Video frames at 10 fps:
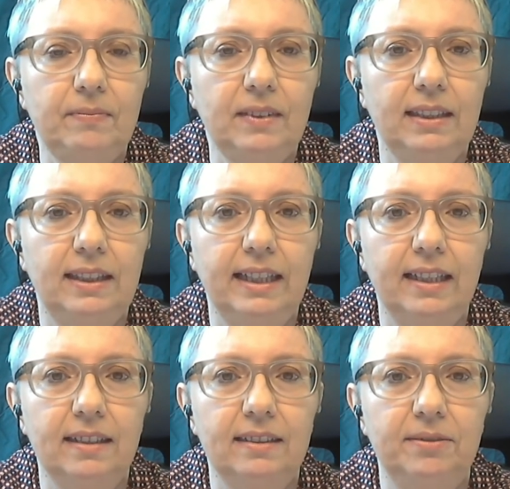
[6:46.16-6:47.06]

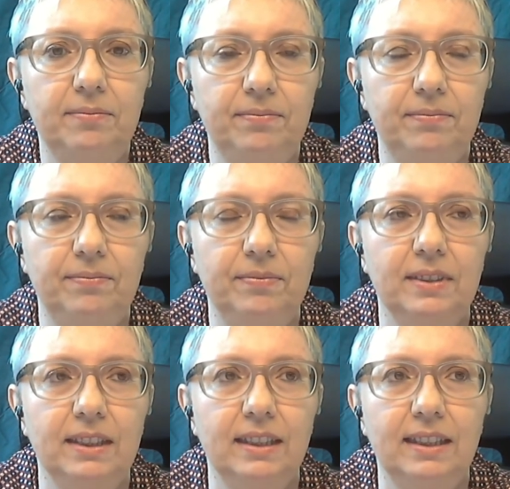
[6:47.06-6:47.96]
der ähm,
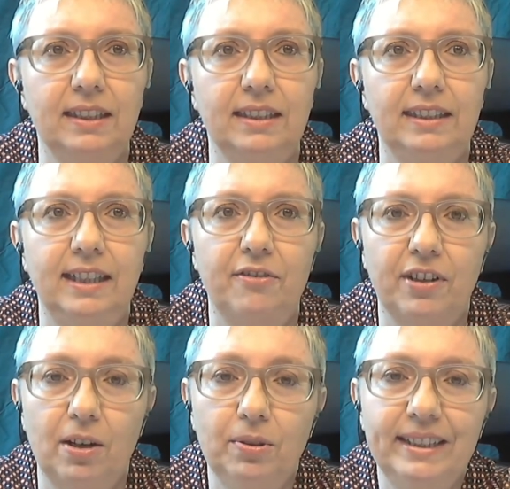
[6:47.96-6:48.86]
der
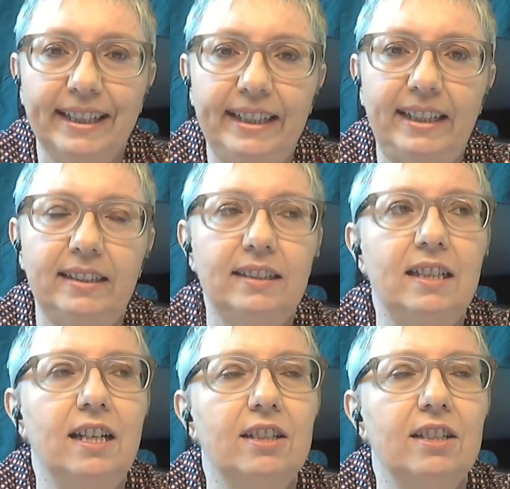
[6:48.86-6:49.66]
Frauenrechte,